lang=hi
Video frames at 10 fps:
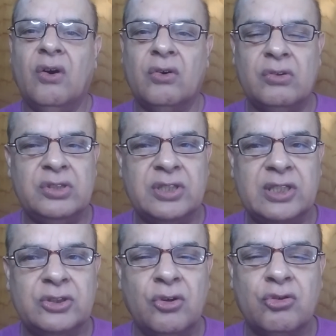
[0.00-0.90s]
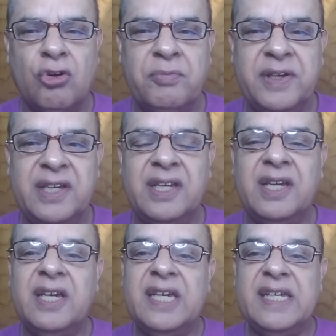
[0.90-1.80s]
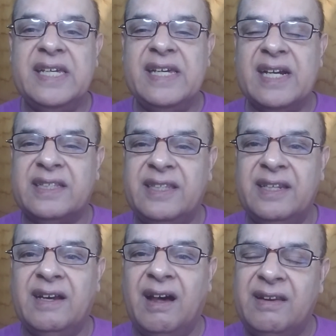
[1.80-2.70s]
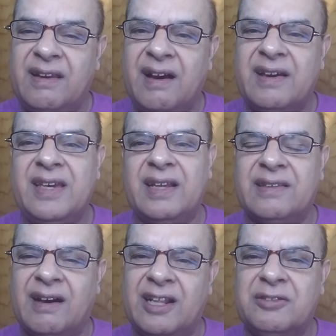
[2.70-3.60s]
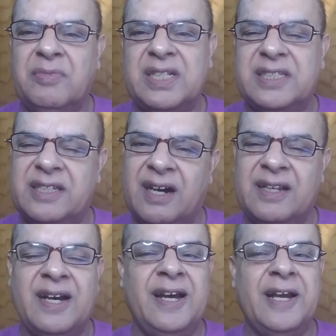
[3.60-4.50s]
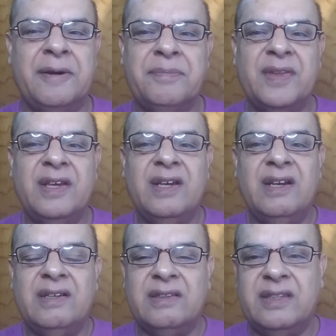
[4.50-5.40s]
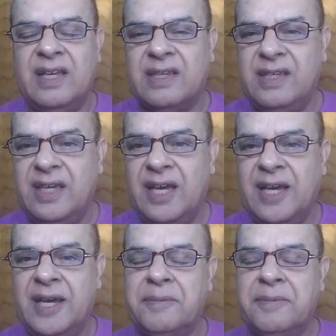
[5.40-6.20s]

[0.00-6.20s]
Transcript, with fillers: और उन जजों को भी एक दिन अल्लाह की अदालत में जाना है देखिए